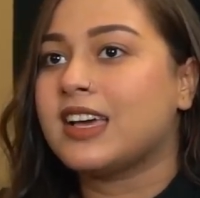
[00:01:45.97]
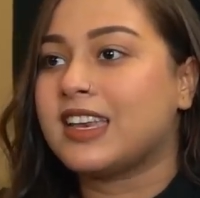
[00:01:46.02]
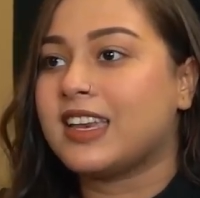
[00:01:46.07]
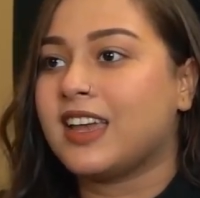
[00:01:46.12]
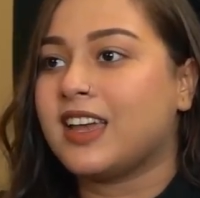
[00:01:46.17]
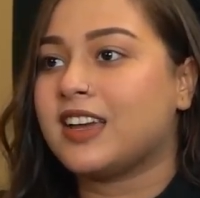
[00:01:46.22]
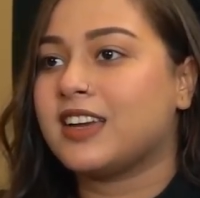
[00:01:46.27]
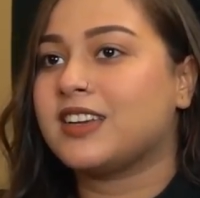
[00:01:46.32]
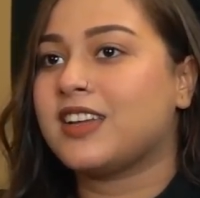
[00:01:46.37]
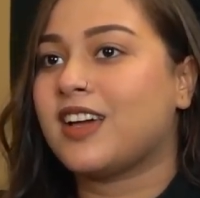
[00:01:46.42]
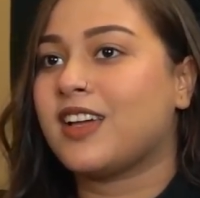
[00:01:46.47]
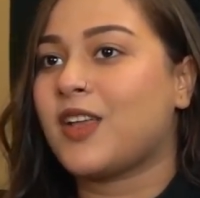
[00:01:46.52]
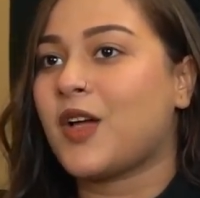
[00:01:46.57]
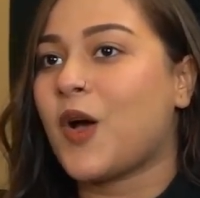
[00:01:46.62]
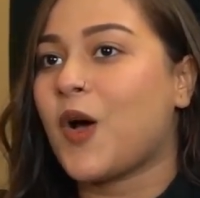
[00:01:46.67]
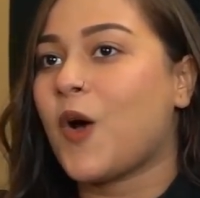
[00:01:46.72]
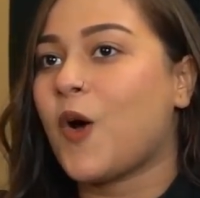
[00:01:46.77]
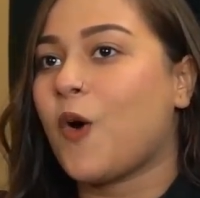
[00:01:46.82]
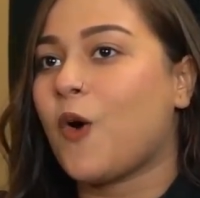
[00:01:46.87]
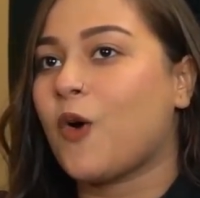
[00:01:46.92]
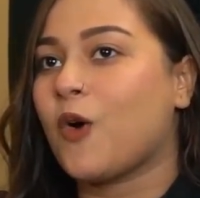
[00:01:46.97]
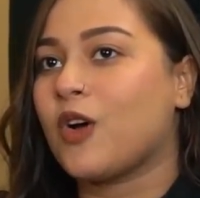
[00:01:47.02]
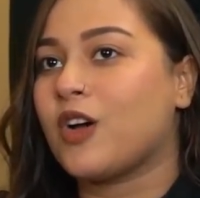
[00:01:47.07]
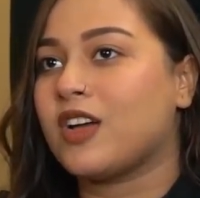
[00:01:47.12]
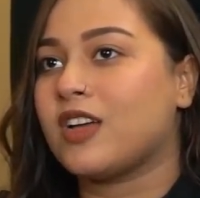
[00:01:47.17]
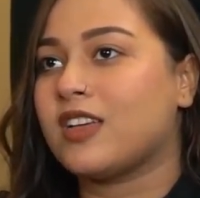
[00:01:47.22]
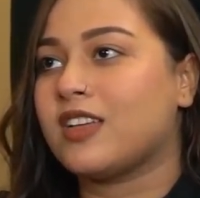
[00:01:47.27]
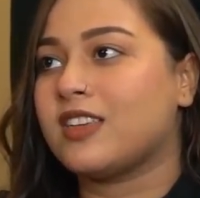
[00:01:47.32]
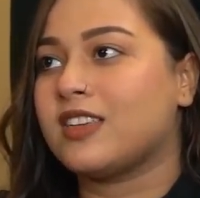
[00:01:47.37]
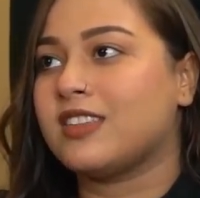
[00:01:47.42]
क्रिएट करा
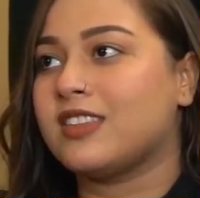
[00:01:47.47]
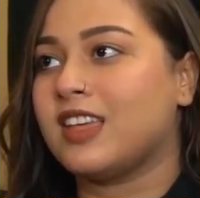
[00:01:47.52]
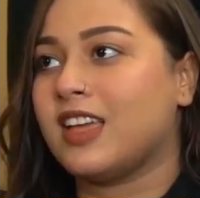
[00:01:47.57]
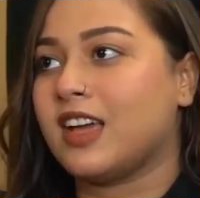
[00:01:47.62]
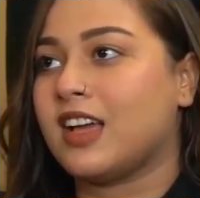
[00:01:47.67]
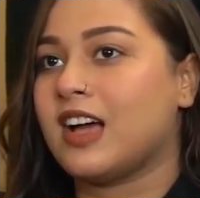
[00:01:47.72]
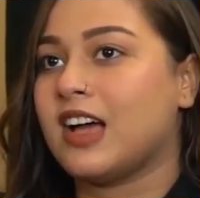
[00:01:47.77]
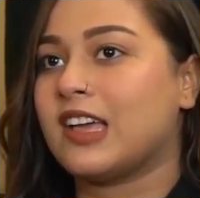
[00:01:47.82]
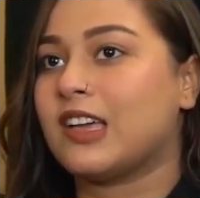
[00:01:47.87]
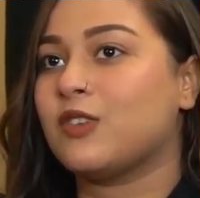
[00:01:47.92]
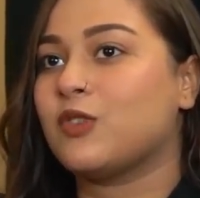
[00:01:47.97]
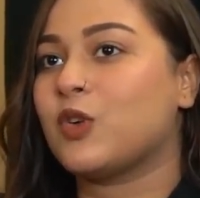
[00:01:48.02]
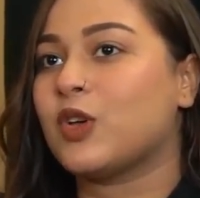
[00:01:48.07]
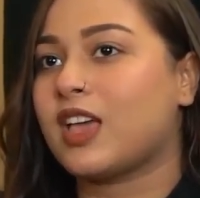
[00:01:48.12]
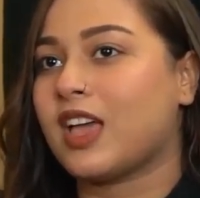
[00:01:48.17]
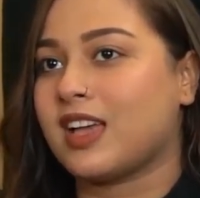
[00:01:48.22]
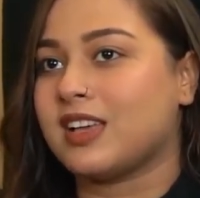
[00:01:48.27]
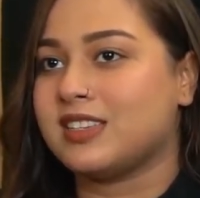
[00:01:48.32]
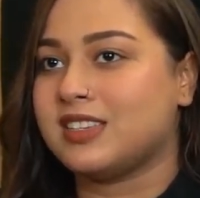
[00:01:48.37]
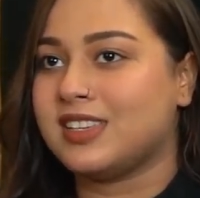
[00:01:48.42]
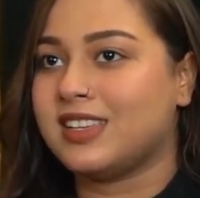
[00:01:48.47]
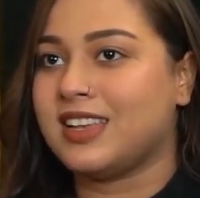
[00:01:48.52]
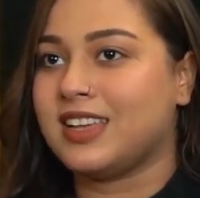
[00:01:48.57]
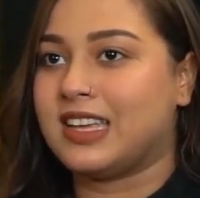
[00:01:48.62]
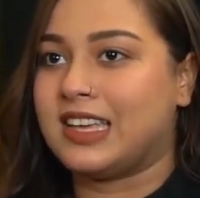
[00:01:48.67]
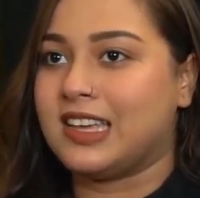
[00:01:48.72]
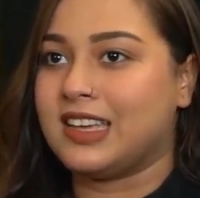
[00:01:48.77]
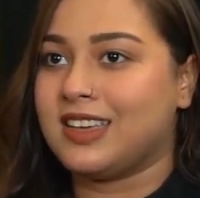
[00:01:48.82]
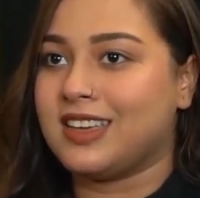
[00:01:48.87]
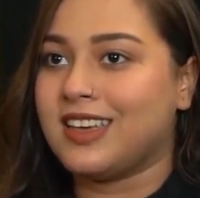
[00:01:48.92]
और देखा कि वो कैसी
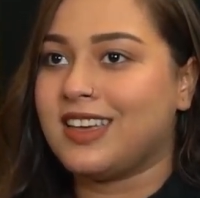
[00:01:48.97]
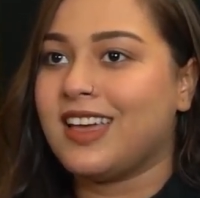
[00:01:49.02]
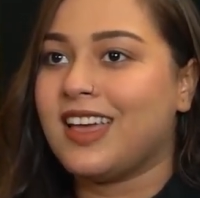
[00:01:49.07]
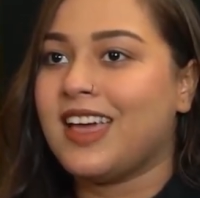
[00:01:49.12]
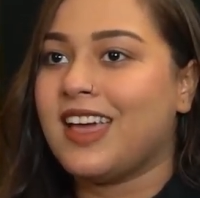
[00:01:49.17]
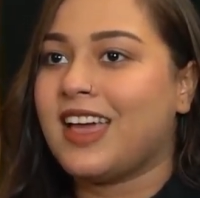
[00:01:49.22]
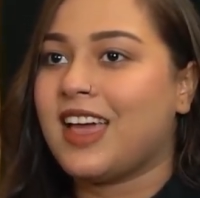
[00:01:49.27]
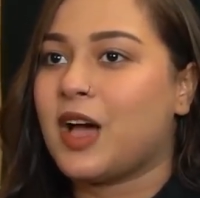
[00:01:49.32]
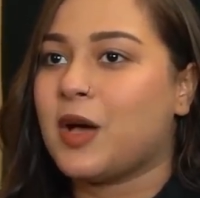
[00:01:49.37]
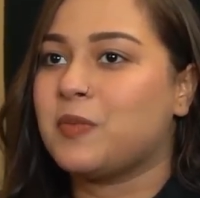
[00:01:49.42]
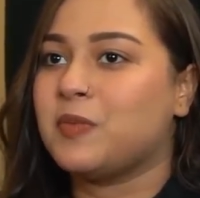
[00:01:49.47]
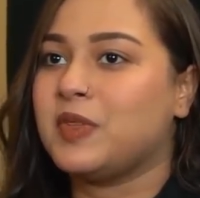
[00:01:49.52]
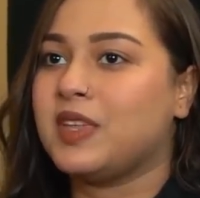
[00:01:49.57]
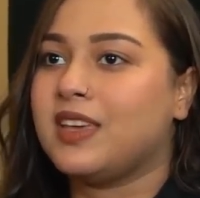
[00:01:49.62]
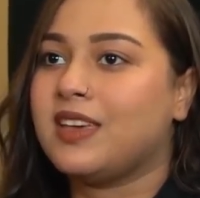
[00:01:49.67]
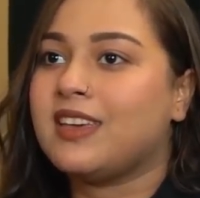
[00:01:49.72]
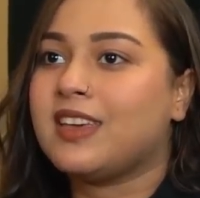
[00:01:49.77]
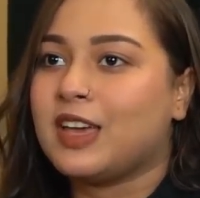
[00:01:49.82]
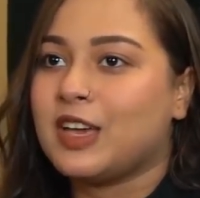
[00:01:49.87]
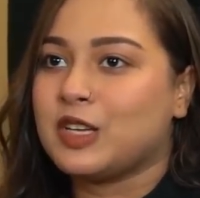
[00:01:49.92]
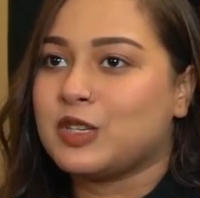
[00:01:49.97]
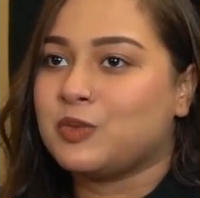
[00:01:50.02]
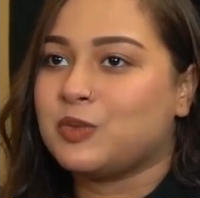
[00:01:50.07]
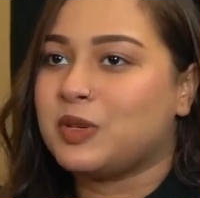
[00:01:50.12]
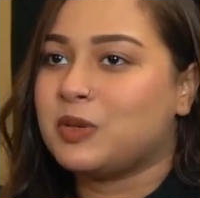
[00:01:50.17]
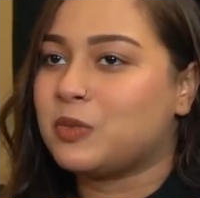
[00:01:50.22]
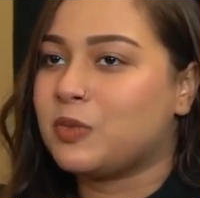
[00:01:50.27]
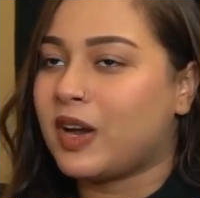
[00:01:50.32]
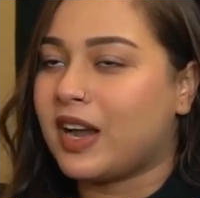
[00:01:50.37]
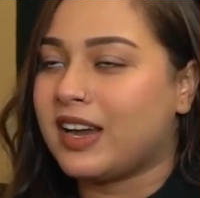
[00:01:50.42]
लगेगी अपनी
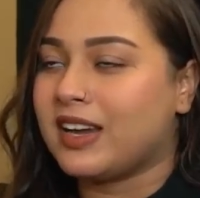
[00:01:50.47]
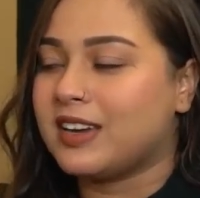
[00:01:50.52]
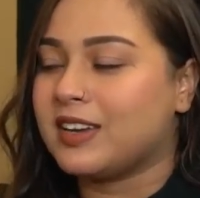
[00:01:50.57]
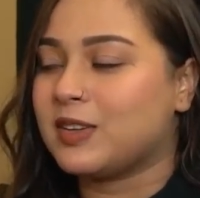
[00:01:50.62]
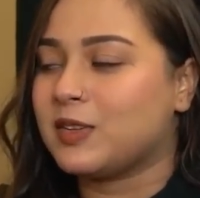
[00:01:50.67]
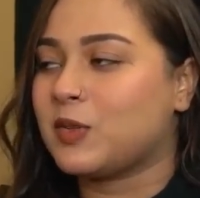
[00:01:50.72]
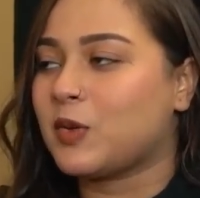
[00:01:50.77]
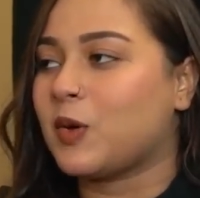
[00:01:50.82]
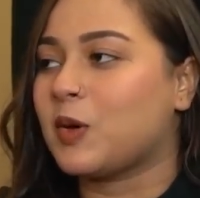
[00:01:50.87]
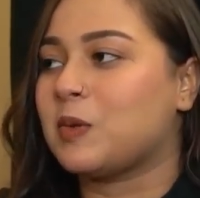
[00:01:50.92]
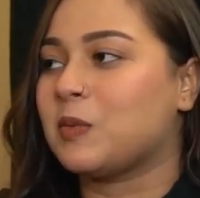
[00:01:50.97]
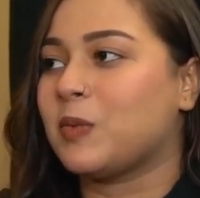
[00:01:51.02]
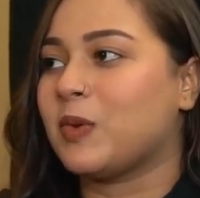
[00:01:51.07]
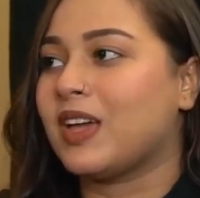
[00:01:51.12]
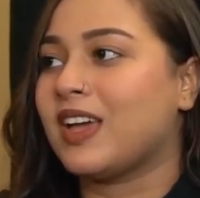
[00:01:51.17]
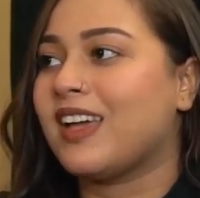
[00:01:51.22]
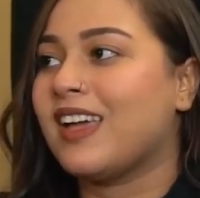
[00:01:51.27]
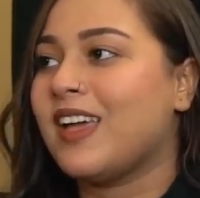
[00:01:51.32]
इंगेजमेंट ब्राइड के तौर पे